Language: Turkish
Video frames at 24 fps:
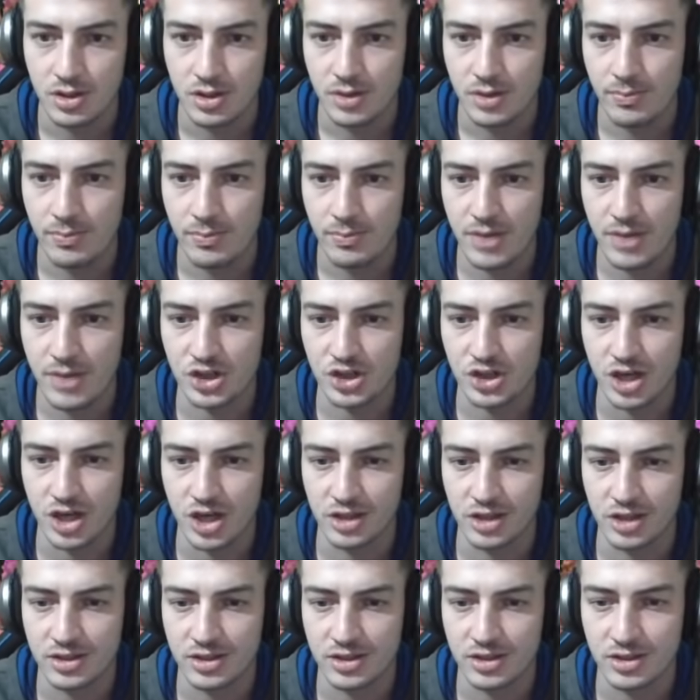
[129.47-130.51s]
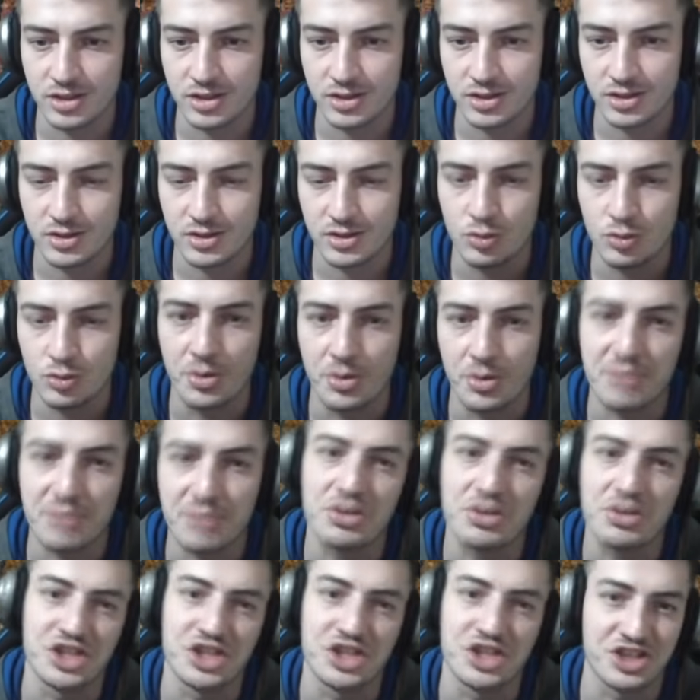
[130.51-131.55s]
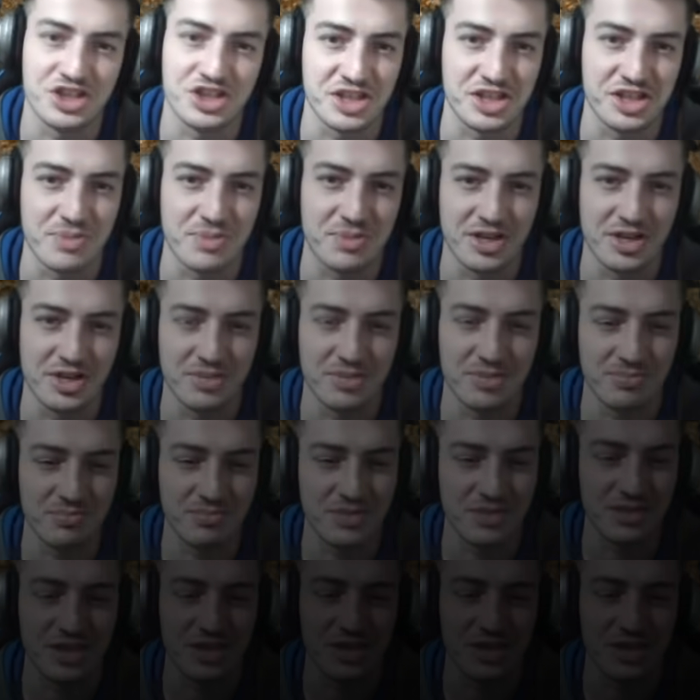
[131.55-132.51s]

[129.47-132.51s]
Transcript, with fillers: 5 kaldı. Umarım başaracağız bakalım. Let's